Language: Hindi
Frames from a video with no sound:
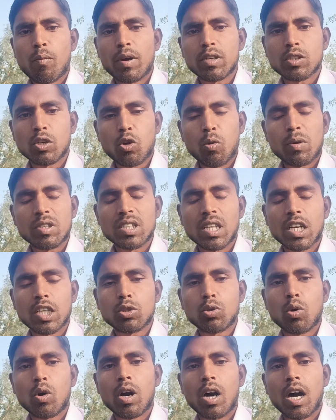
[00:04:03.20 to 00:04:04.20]
अगर आपको फसल
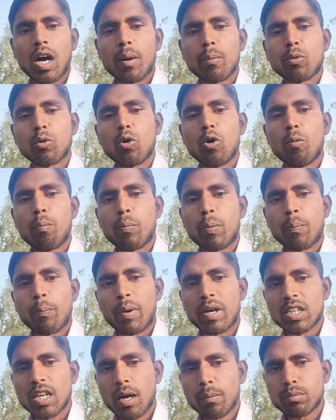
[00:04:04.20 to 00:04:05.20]
को बचाना तो
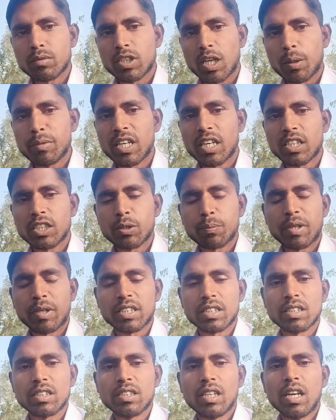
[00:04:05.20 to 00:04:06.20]
आपको पर्याप्त नमी
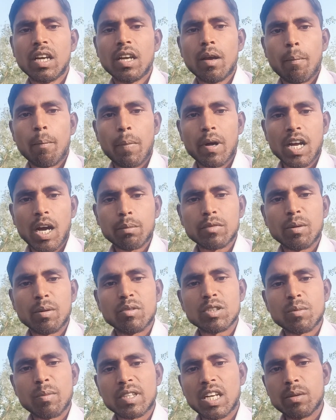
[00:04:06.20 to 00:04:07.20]
रखनी पड़ेगी
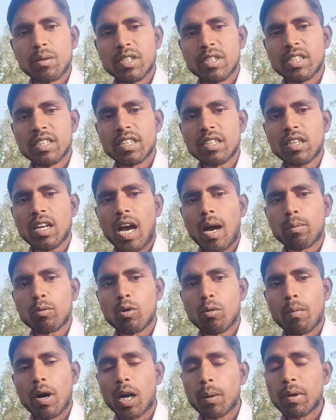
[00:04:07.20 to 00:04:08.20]
पर्याप्त नमी से मतलब ये
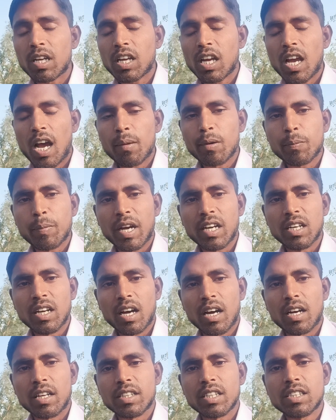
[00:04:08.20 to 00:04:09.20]
नहीं कि आपको भर भर के यहाँ
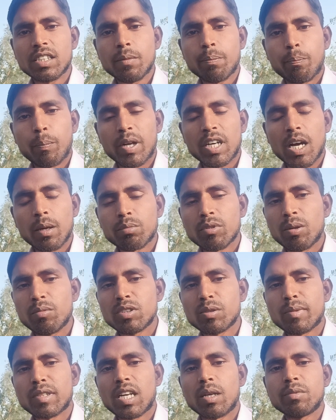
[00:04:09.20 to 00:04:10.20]
पर पानी लगाना है देखिए
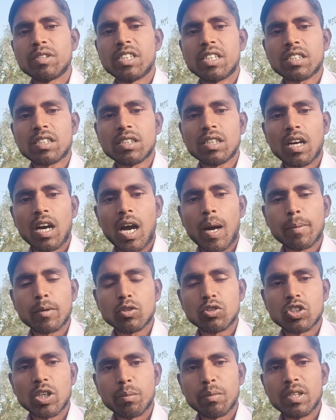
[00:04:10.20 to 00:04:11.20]
पर्याप्त नमी से मतलब ये है
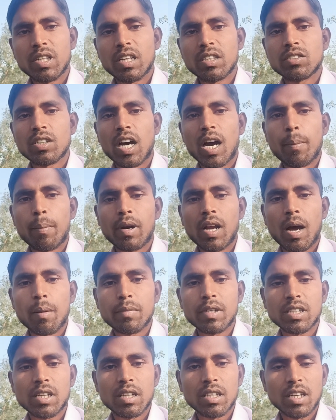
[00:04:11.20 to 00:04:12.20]
कि आपकी ज़मीन है
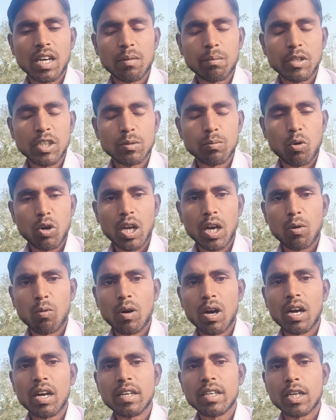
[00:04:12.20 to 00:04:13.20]
जहाँ पर आपने गिली का बीज
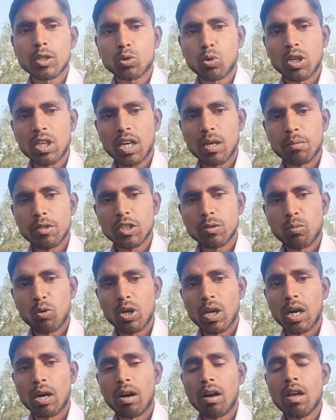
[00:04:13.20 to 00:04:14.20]
बोया हुआ है या तुरे
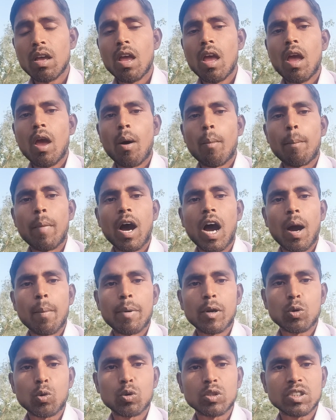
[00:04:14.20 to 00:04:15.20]
का बीज बोया है
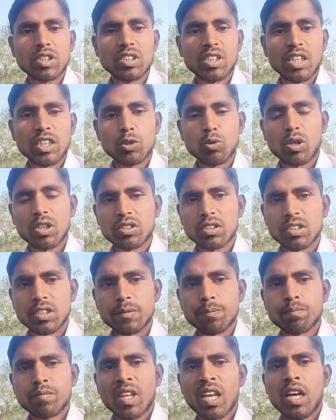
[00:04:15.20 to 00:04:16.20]
वहाँ पर खुश्की नहीं
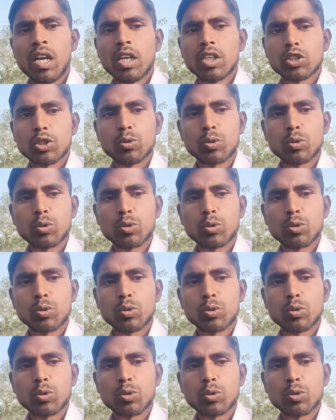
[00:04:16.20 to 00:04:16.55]
होना चाहिए